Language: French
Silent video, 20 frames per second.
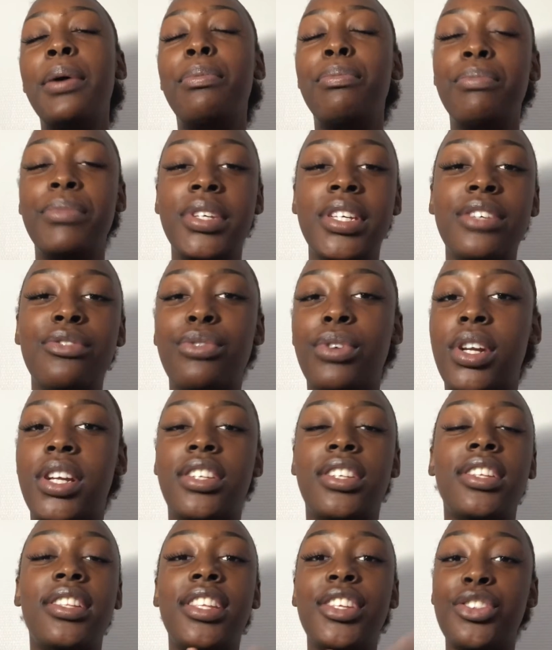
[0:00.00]
Mais
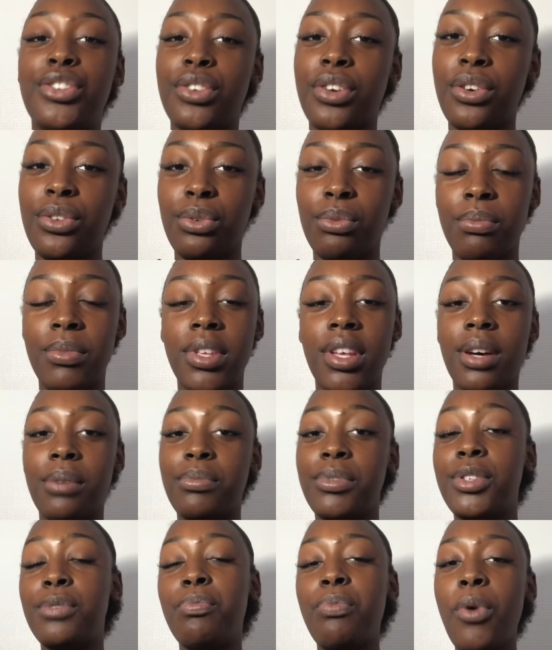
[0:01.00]
voilà, j'étais jeune, on m'y a
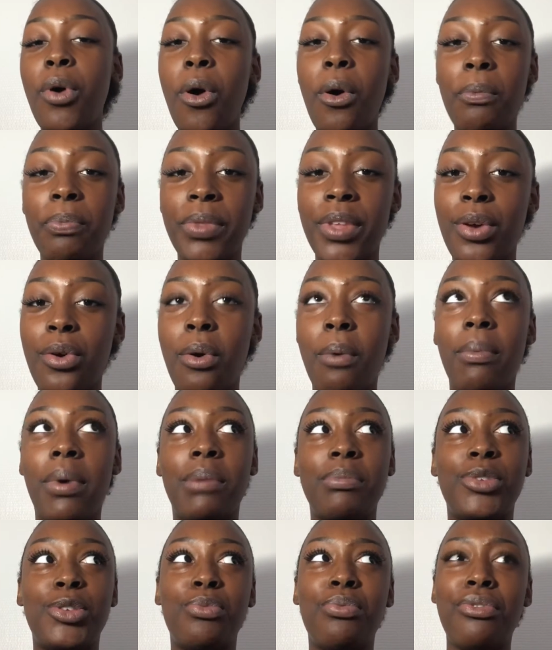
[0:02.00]
un petit peu emmené, on m'a
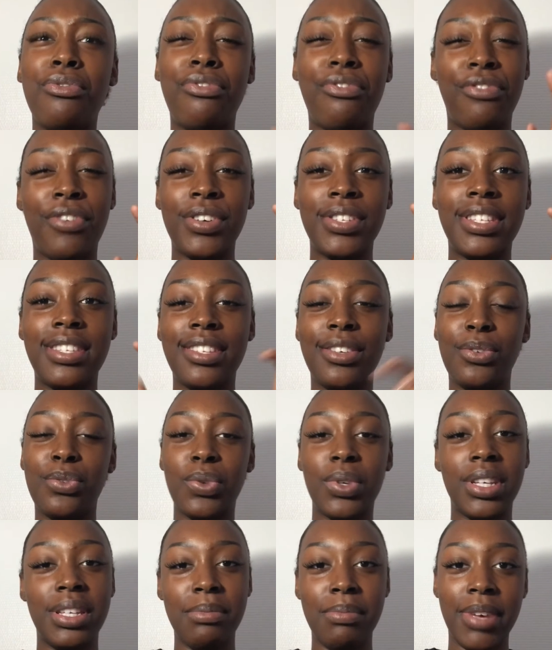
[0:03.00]
un petit peu forcé
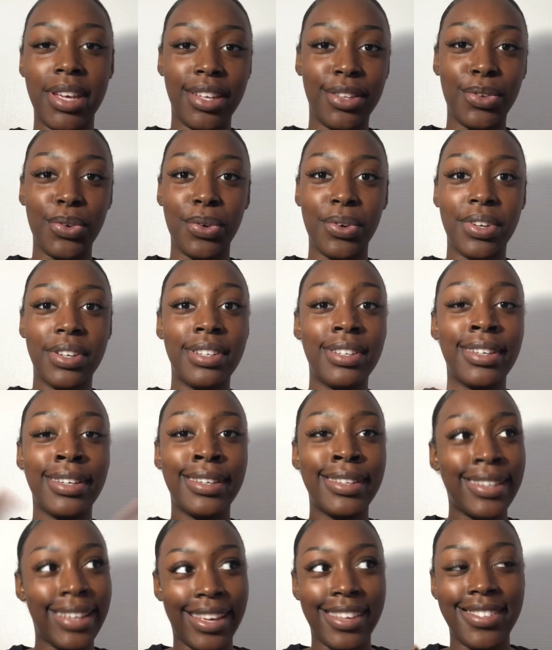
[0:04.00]
entre guillemets à être
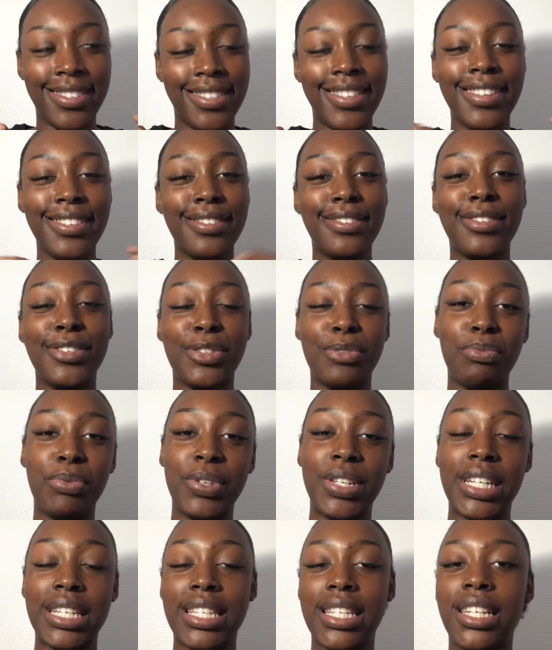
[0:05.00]
chrétienne si je
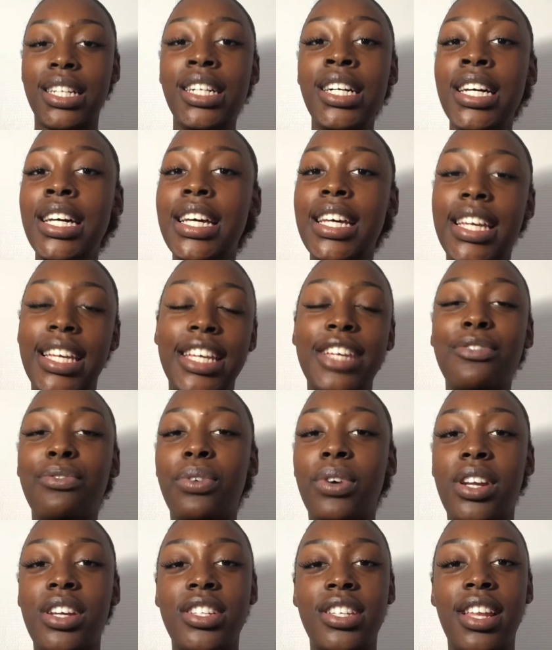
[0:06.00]
peux dire ça et
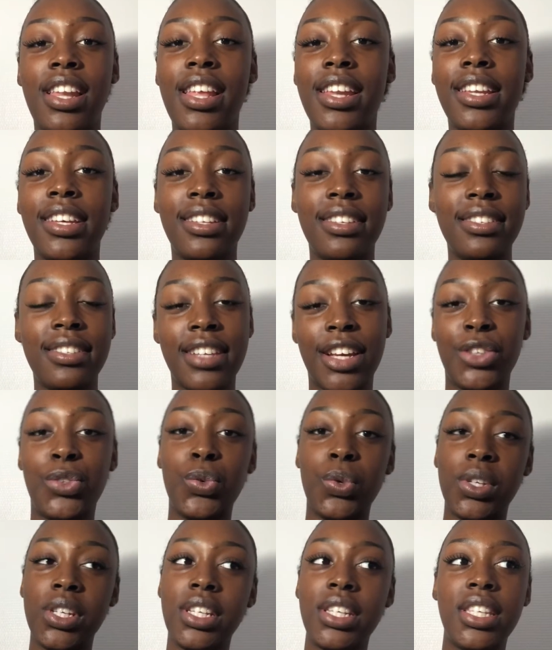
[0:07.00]
voilà j'allais à l'église
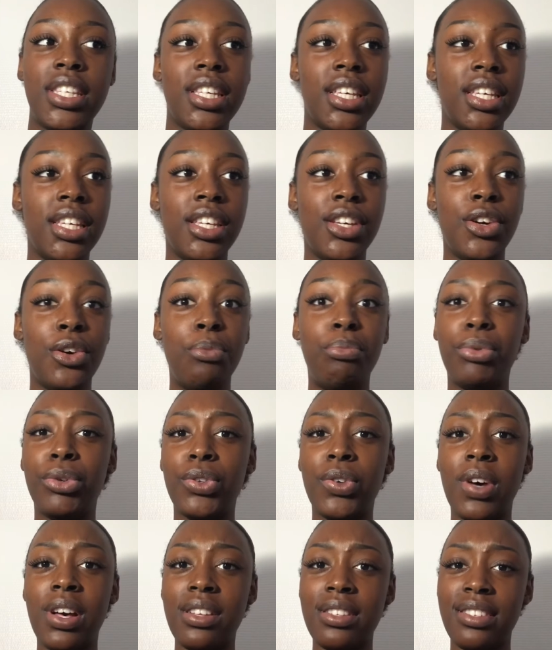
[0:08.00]
catholique et euh,
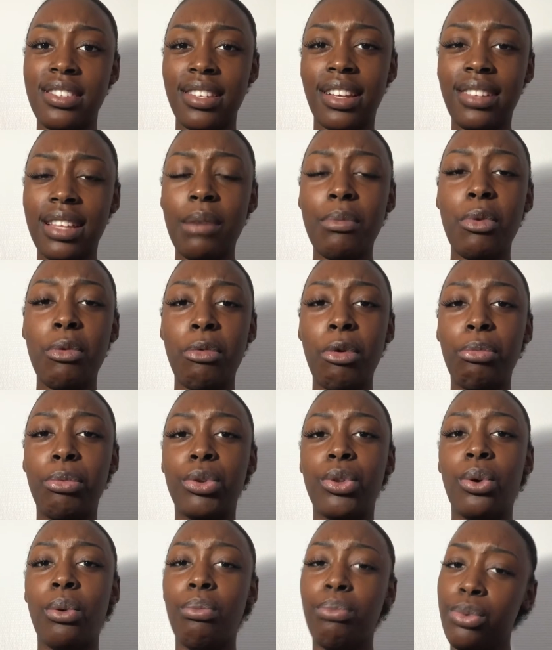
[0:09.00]
pendant un certain moment
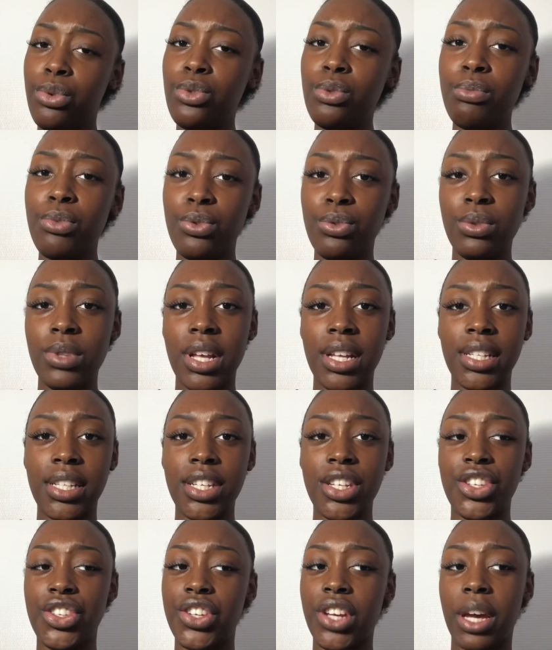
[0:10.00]
pendant beaucoup beaucoup
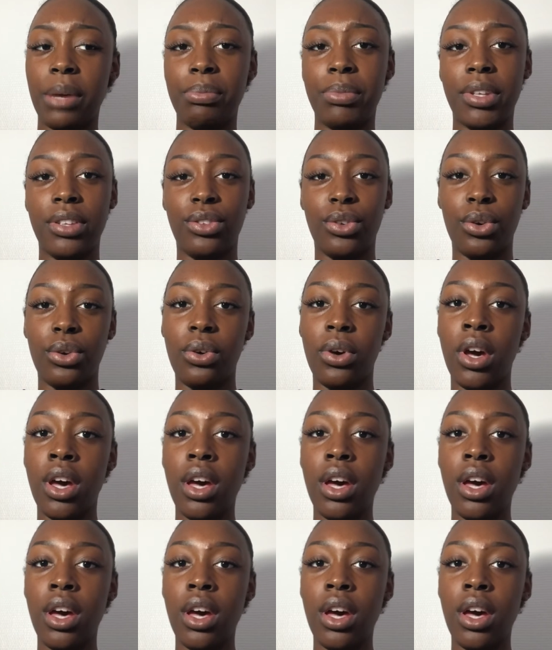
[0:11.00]
d'années je dirais peut-être